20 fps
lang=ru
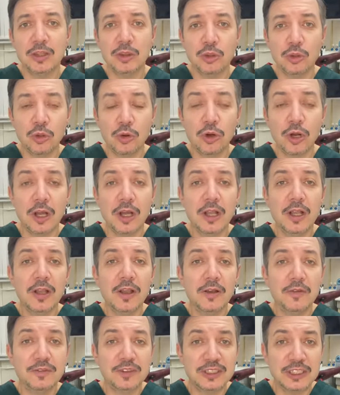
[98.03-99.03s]
Но
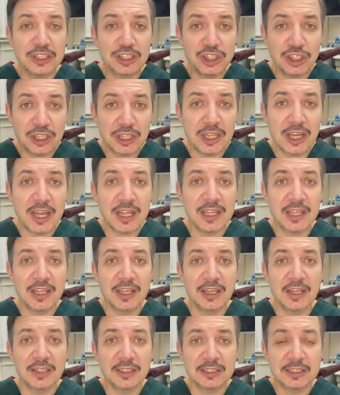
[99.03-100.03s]
в
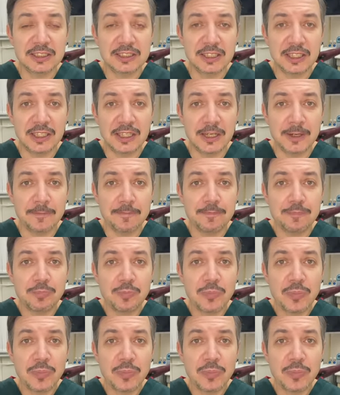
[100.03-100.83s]
сочетании с э,